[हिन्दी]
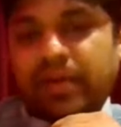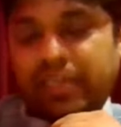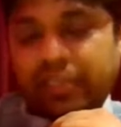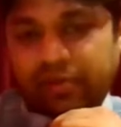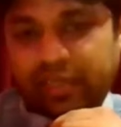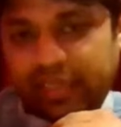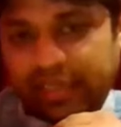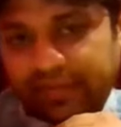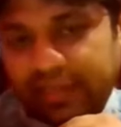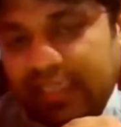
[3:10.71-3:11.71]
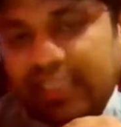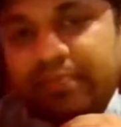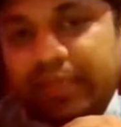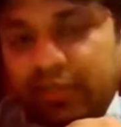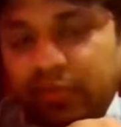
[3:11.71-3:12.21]
पर्टिकुलरली विथ
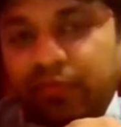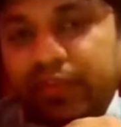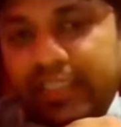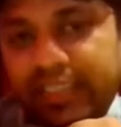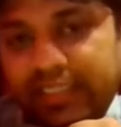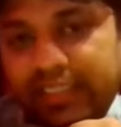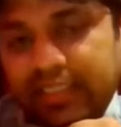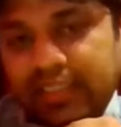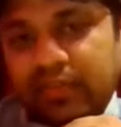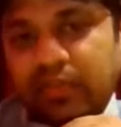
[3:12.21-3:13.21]
रिस्पेक्ट टू फिजिक्स